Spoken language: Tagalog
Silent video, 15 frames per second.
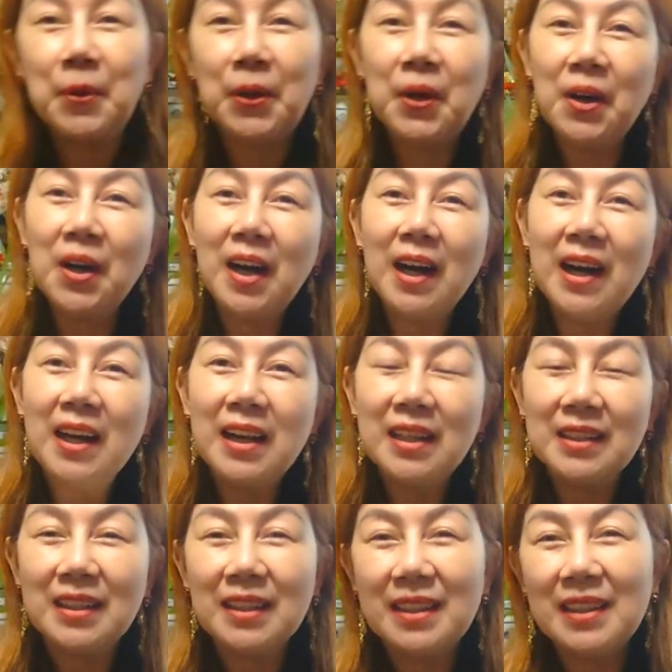na po
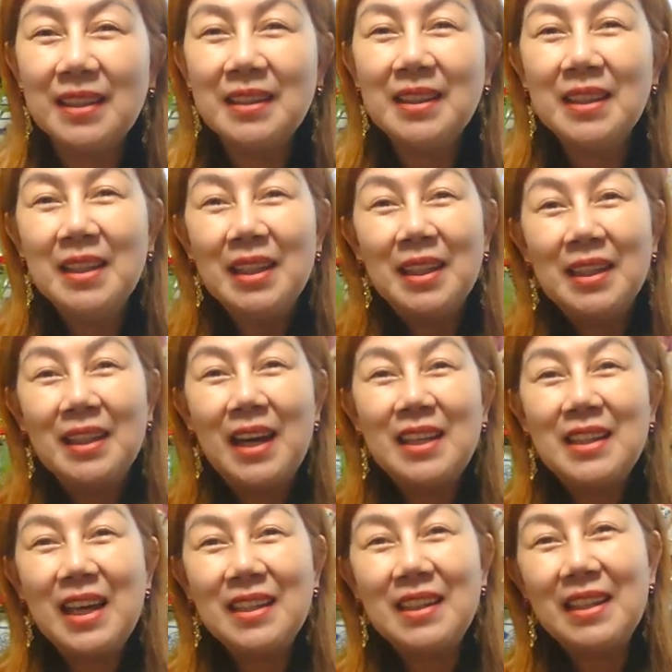at uh,
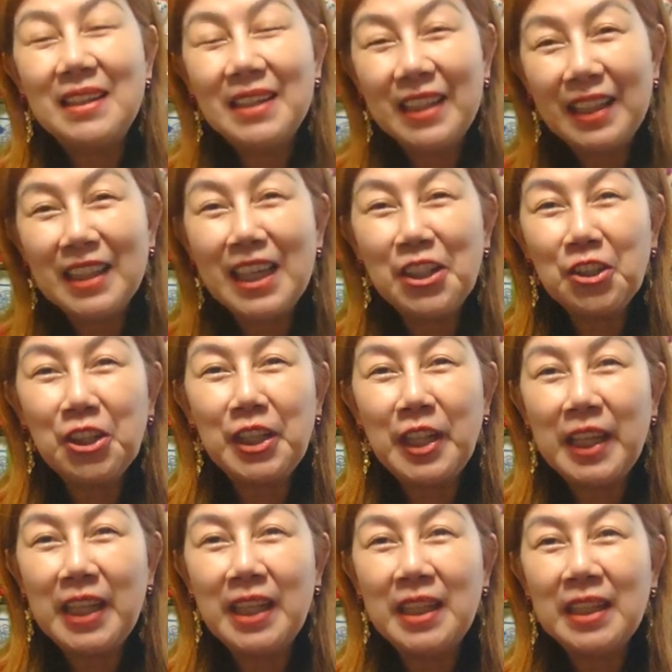uh, dad,
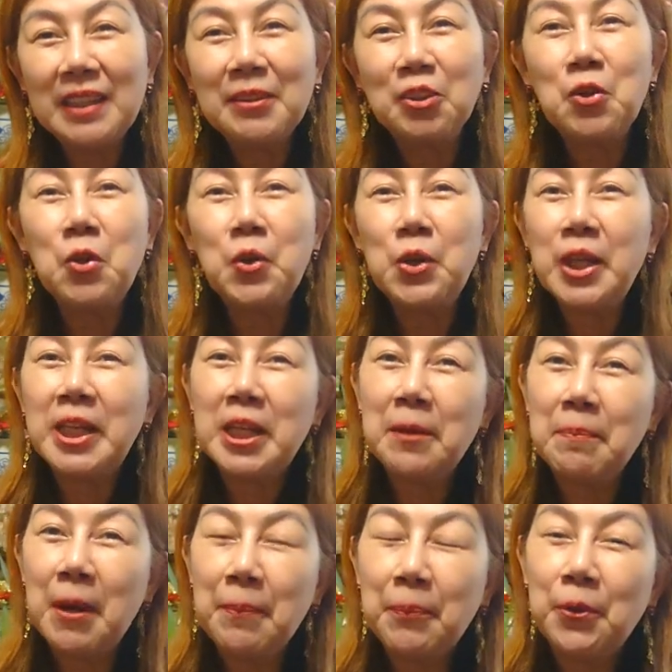ngayon eh, kung
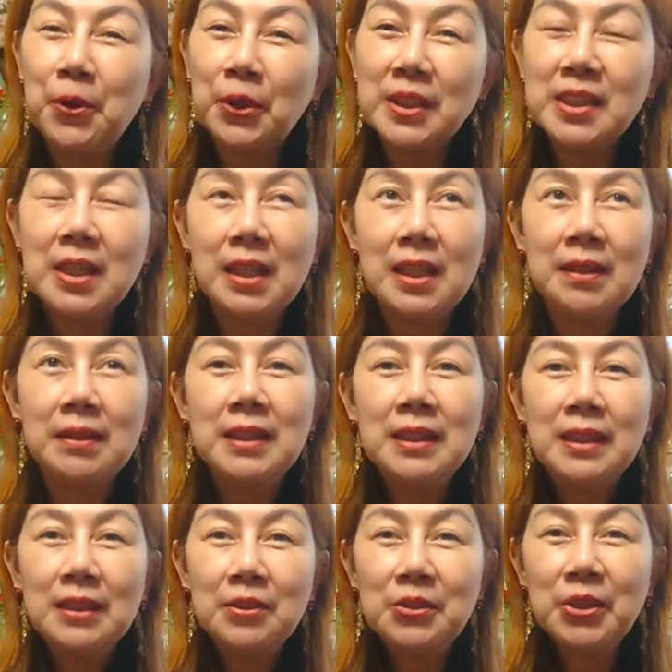hindi pa po sa
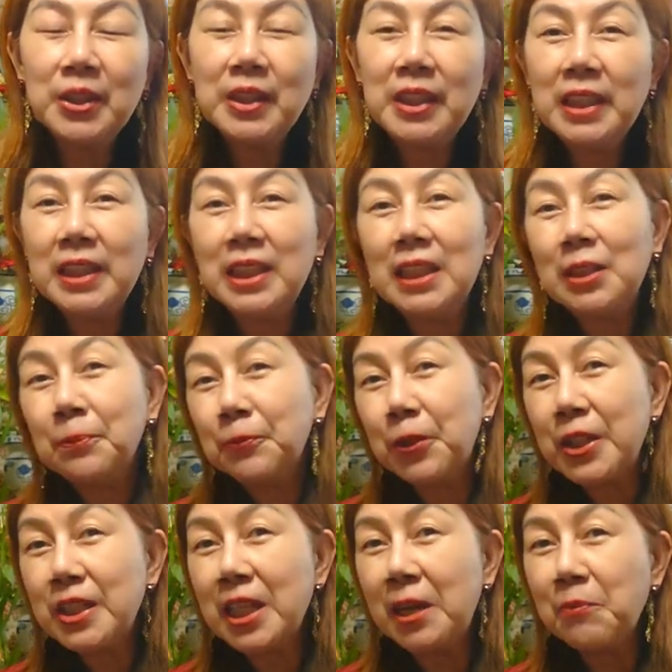kung hindi,
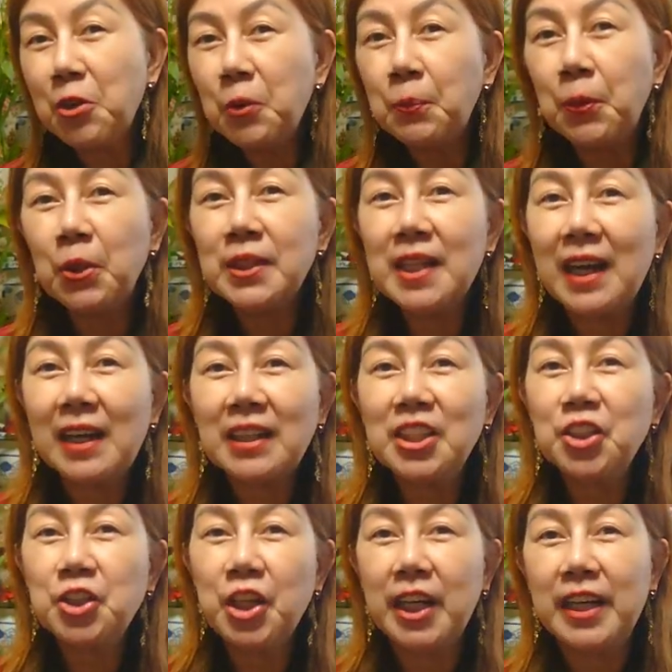first time nyo po sa aking